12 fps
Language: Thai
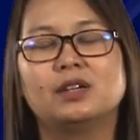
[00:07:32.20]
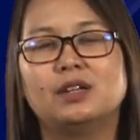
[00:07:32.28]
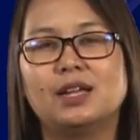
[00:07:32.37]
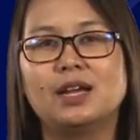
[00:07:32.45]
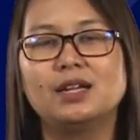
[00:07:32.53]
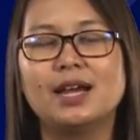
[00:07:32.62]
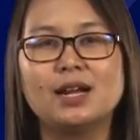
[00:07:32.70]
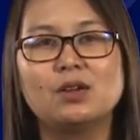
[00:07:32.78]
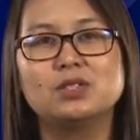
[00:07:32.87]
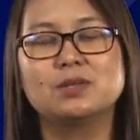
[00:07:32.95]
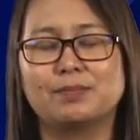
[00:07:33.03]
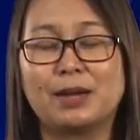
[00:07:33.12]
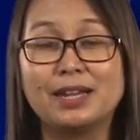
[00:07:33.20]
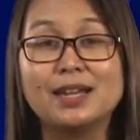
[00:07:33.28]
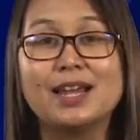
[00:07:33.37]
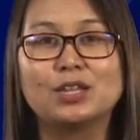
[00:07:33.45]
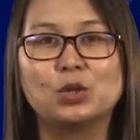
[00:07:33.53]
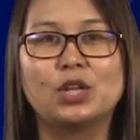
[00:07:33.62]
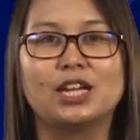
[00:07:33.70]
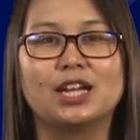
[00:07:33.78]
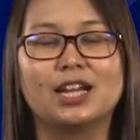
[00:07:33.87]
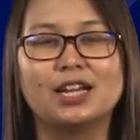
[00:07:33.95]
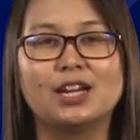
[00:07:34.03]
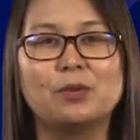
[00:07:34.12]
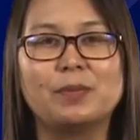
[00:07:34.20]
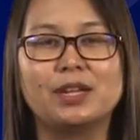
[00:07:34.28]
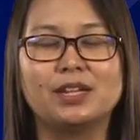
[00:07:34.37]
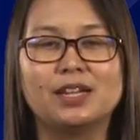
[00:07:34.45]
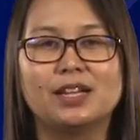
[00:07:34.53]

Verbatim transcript: แล้วถ้าเราจะพัฒนาตนเองหาที่เราเป็น